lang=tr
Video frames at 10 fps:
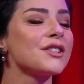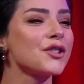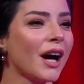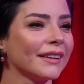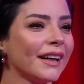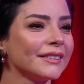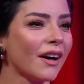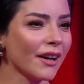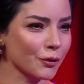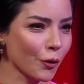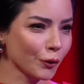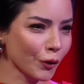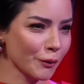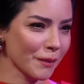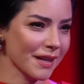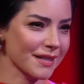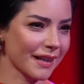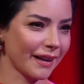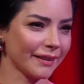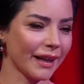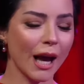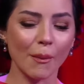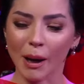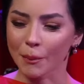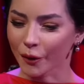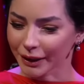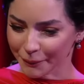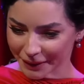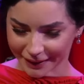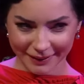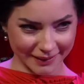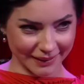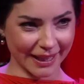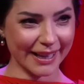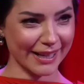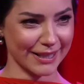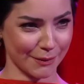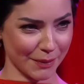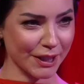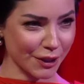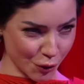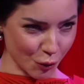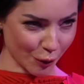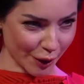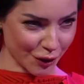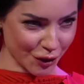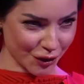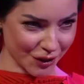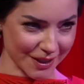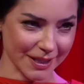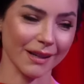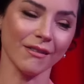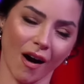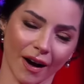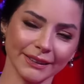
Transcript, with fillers: dışarıdan rahat görünüyorum ya Eser hemen böyle bir gereksiz bir giriş oluyor açıkçası. Var. Ha, Var.